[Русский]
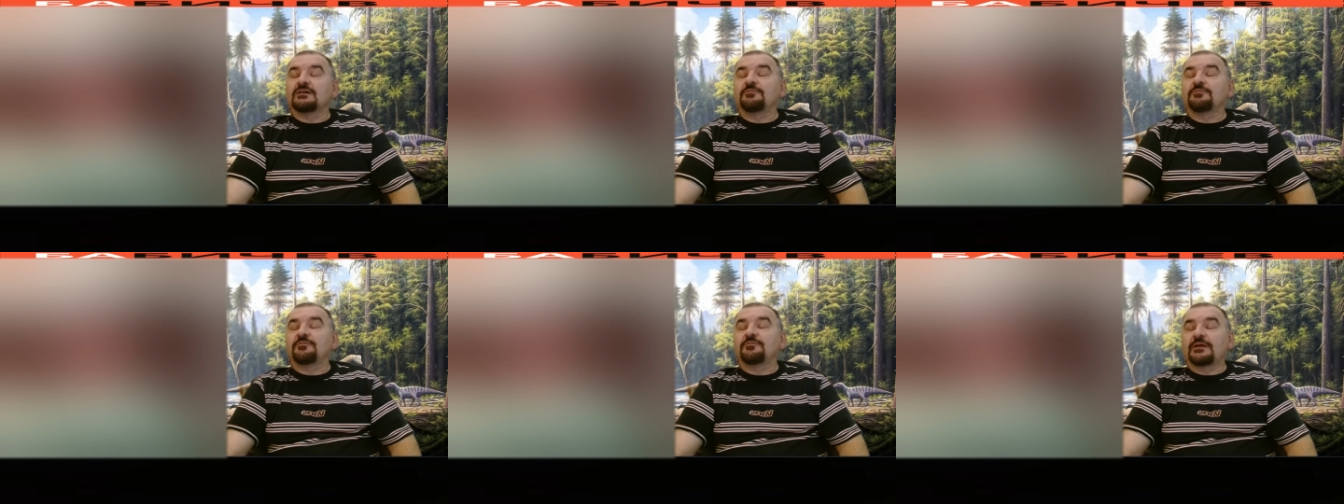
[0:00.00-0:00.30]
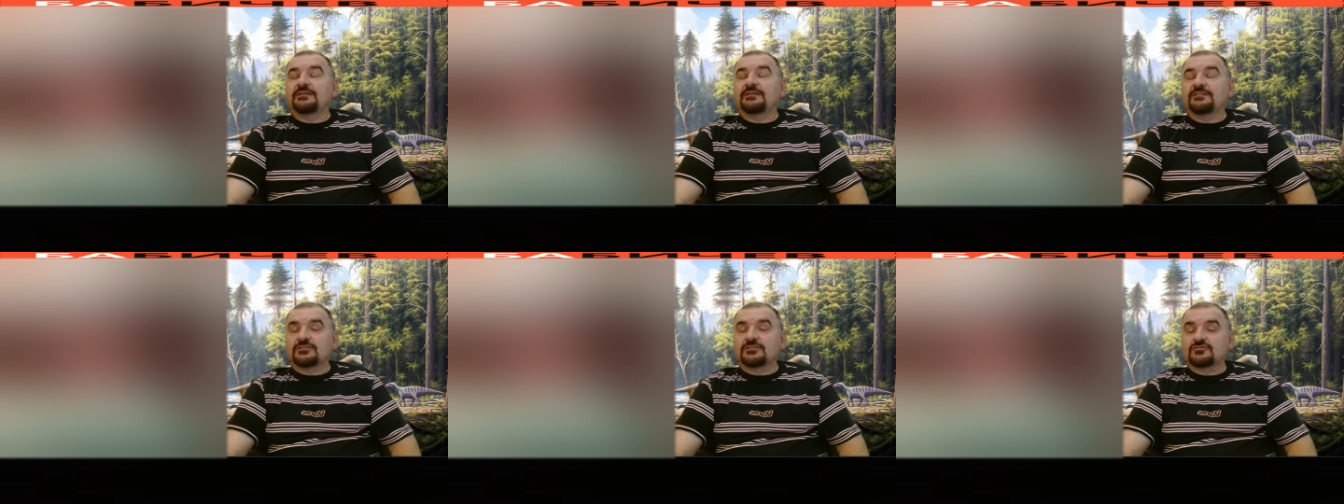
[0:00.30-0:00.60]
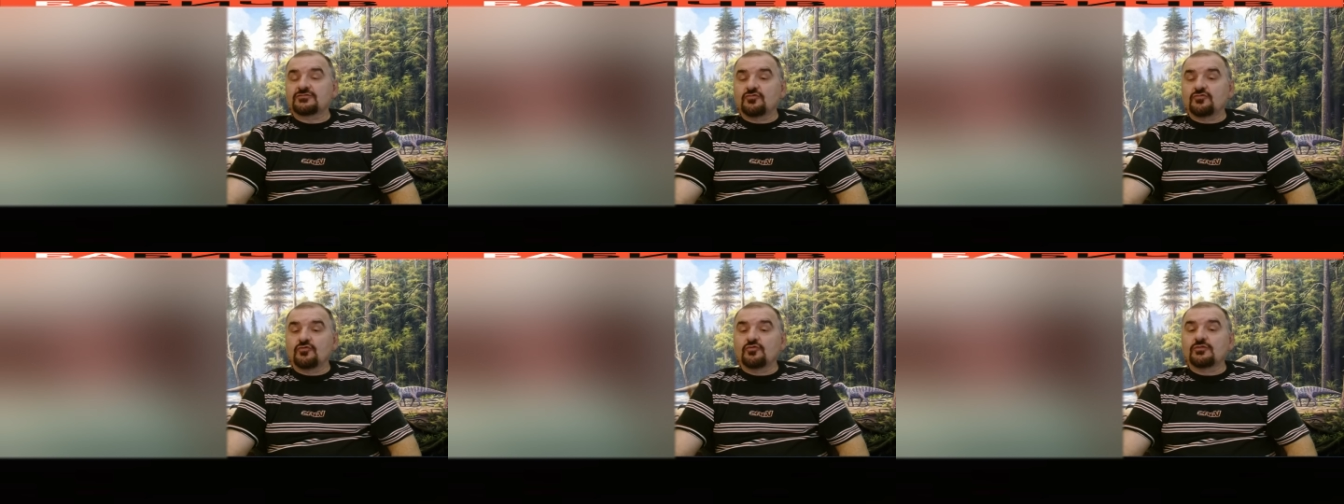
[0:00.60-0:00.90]
поддержку,
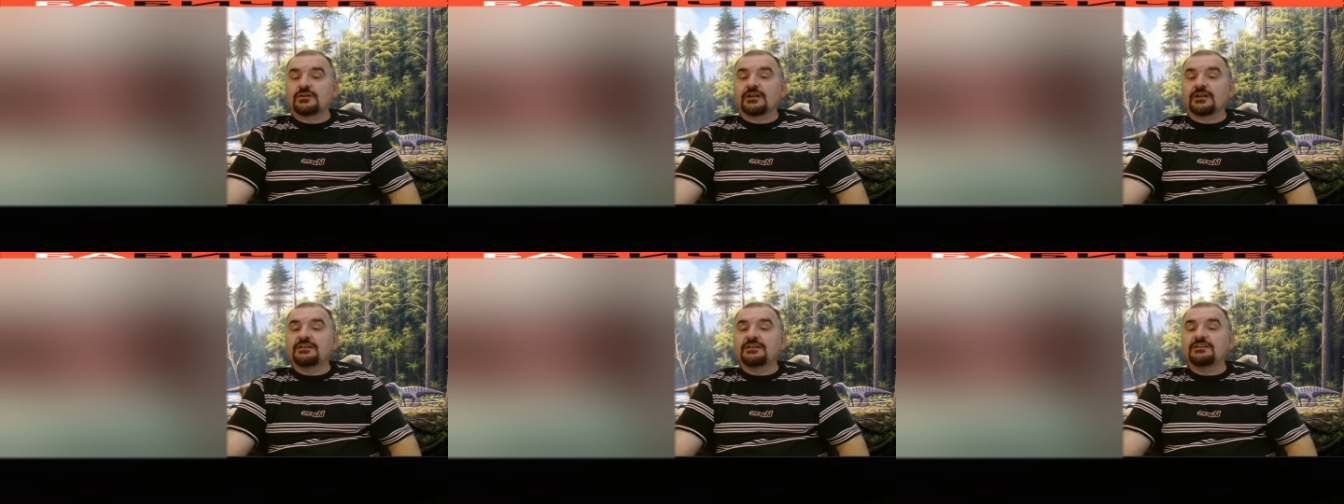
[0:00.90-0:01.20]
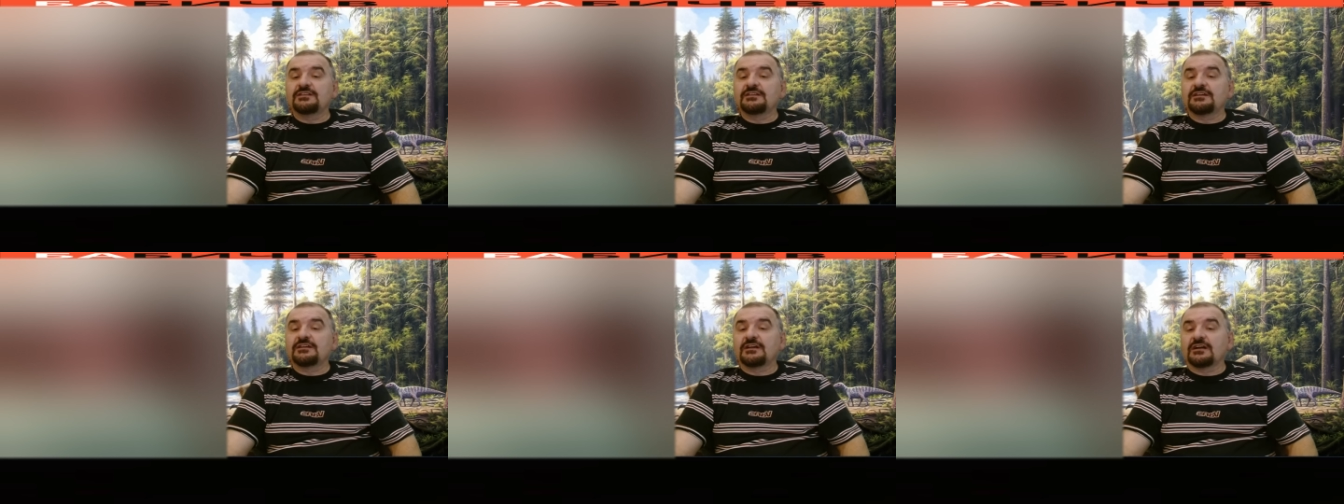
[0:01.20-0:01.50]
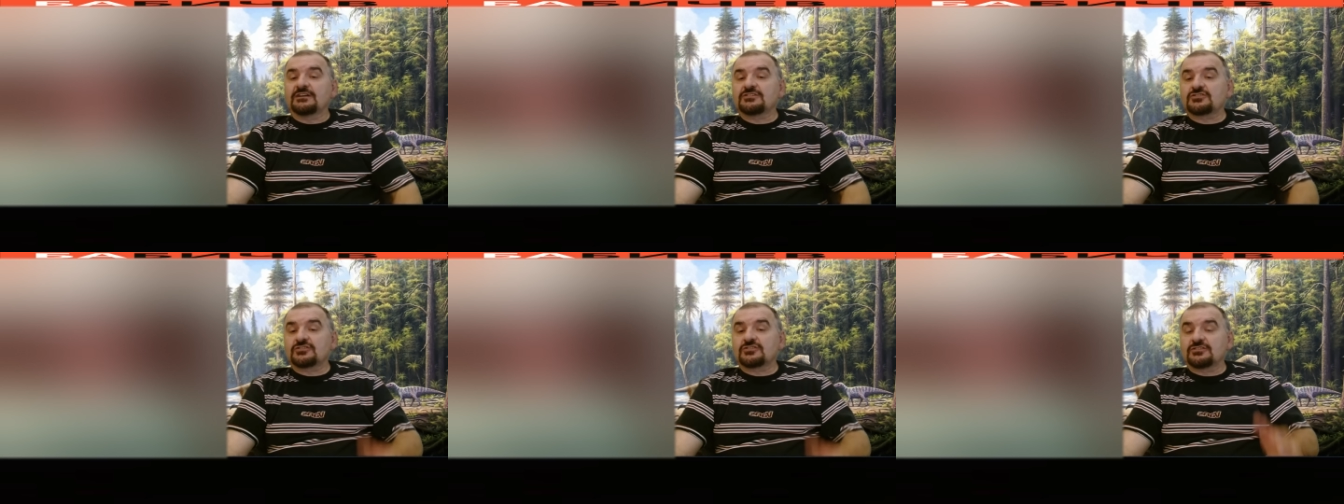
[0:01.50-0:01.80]
как Украины
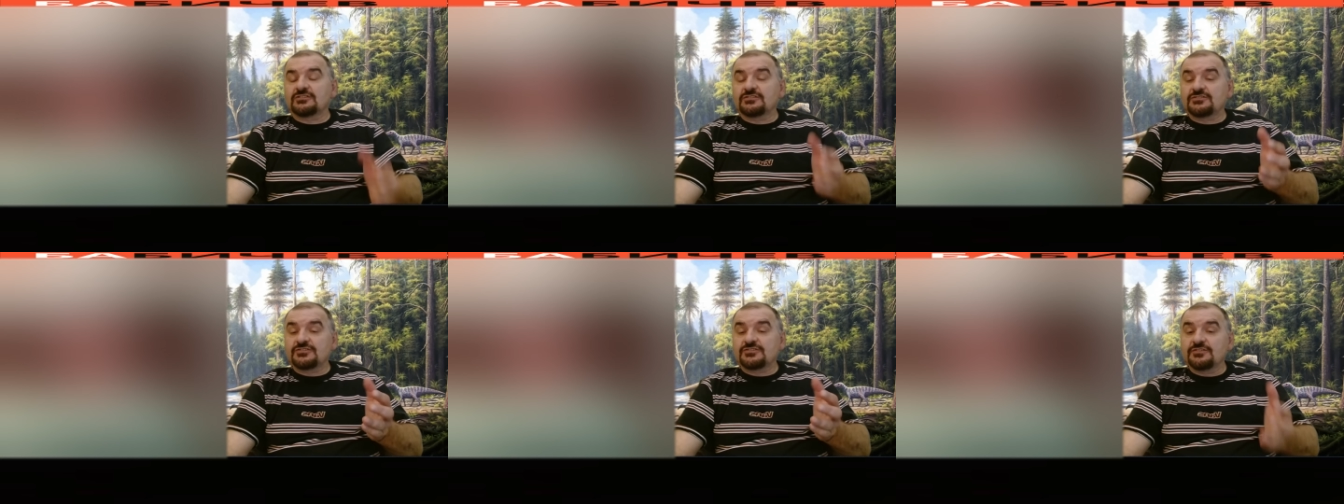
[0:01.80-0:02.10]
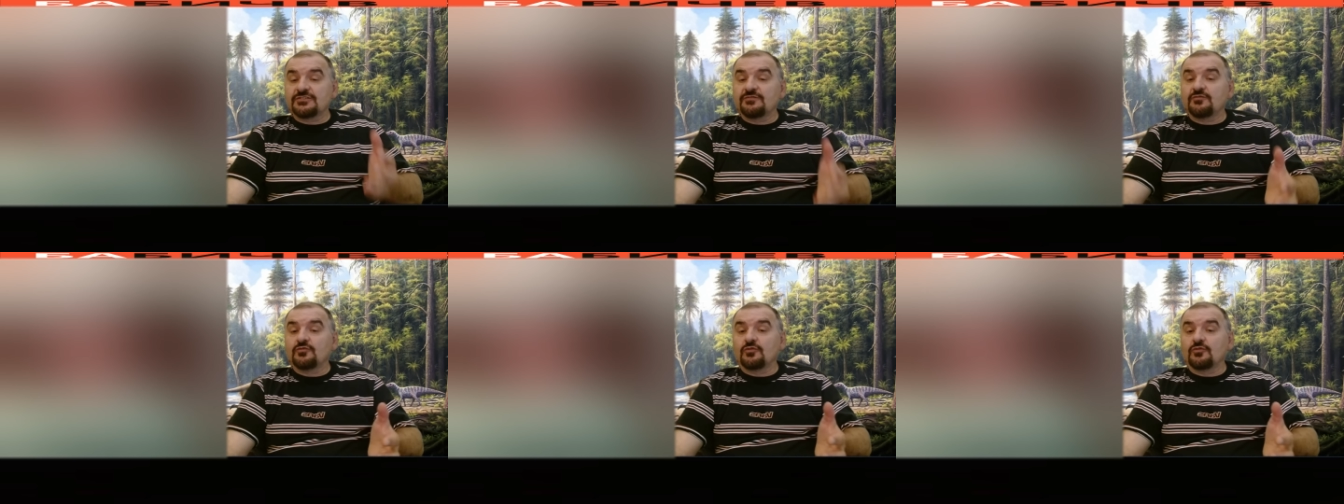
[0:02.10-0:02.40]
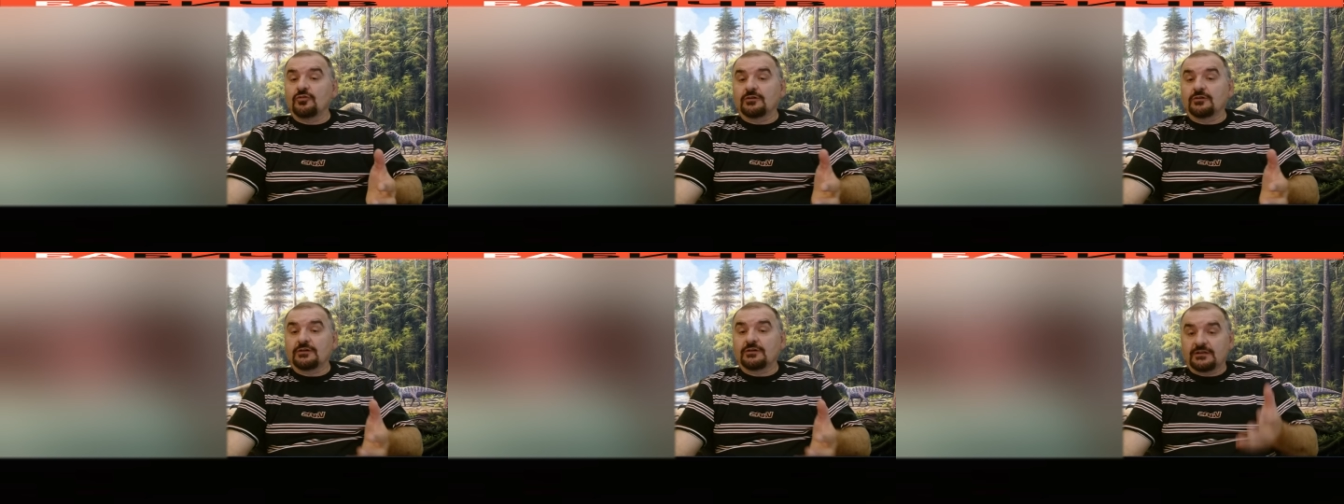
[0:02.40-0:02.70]
как
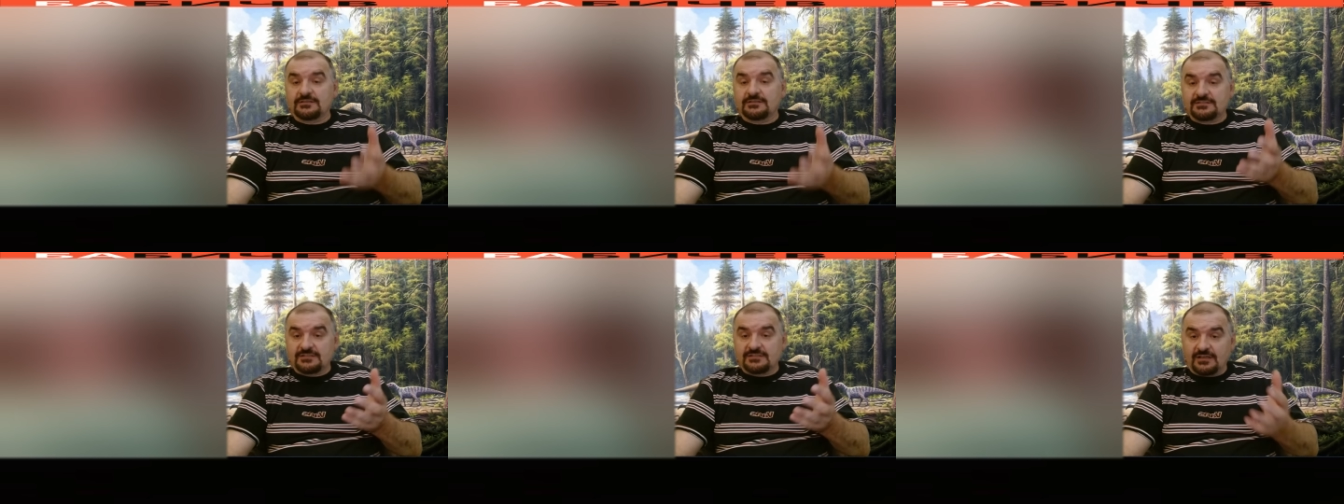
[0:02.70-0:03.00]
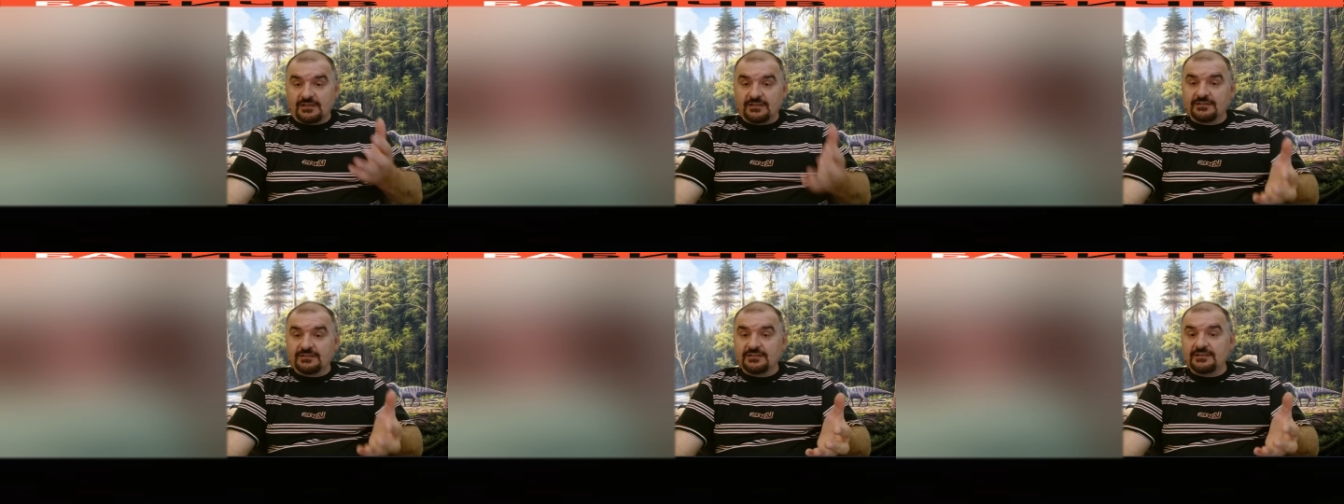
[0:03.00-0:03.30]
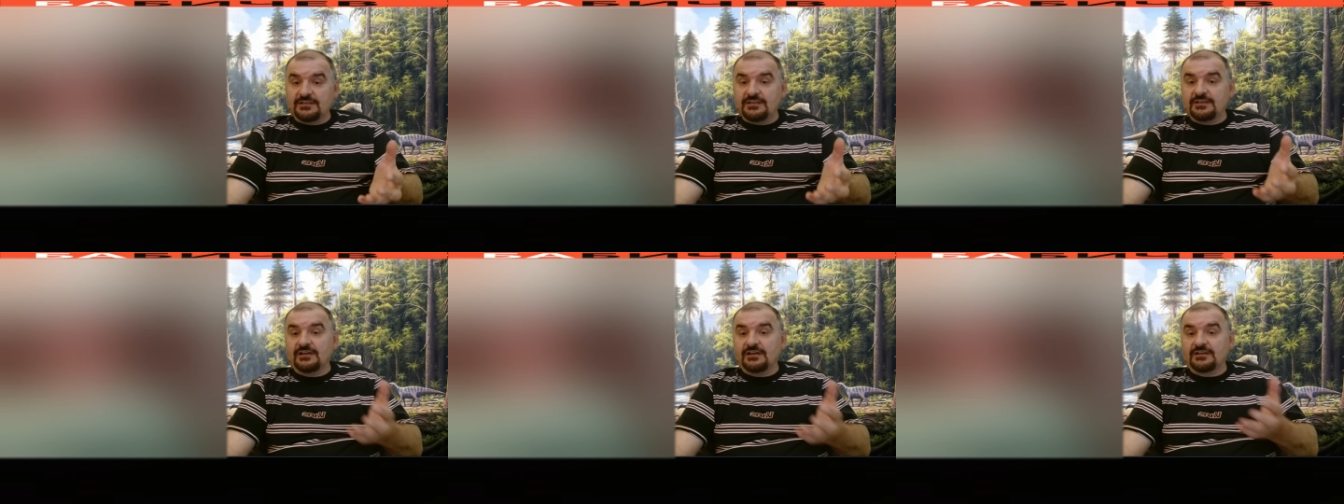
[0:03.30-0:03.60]
чего? Как
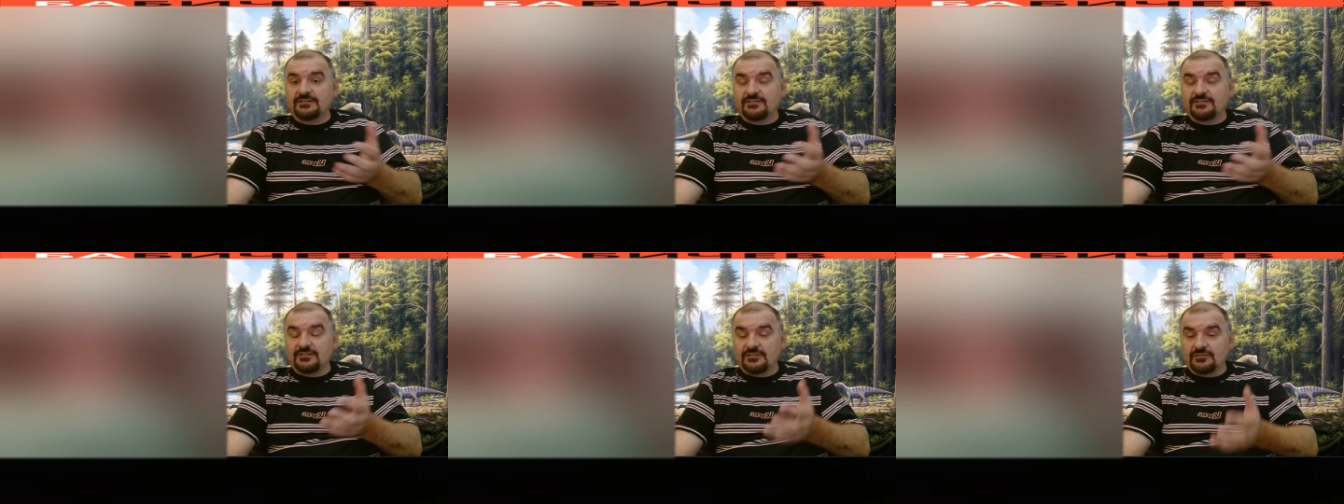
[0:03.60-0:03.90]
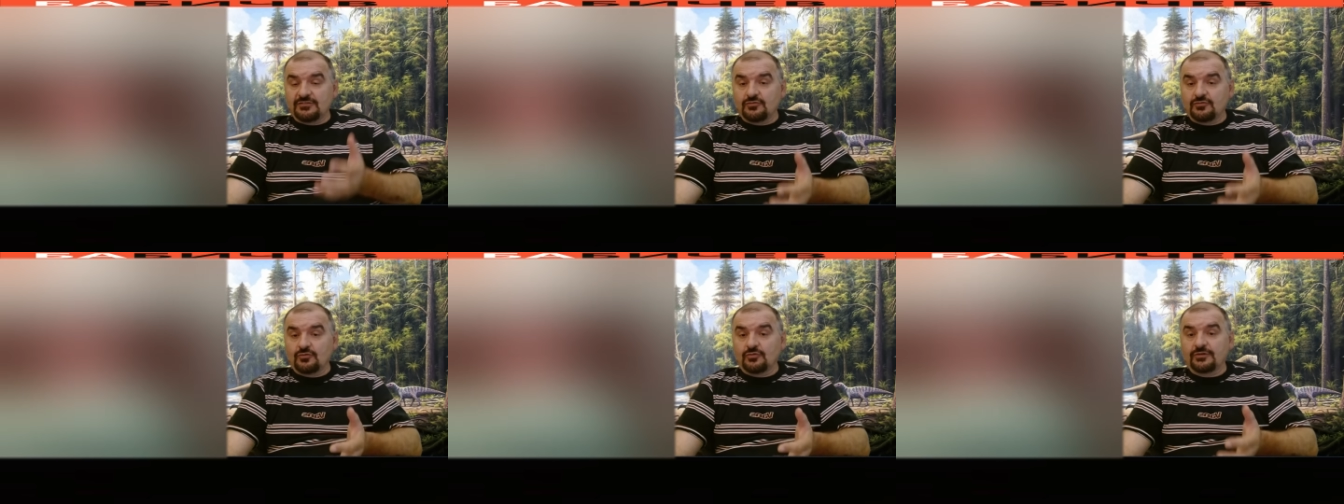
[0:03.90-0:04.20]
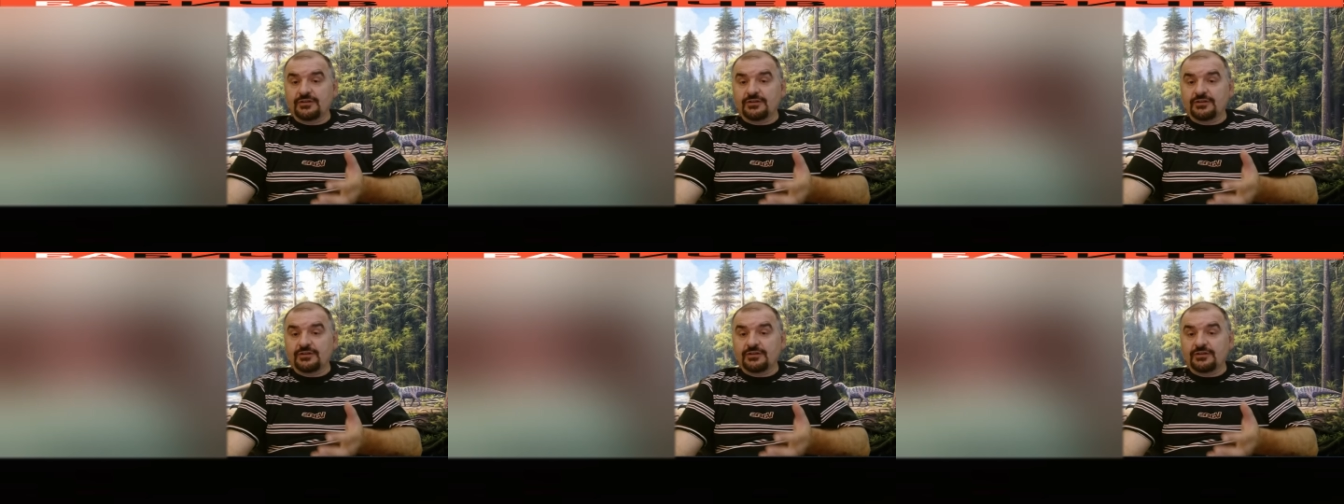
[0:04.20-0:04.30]
страны, как территории,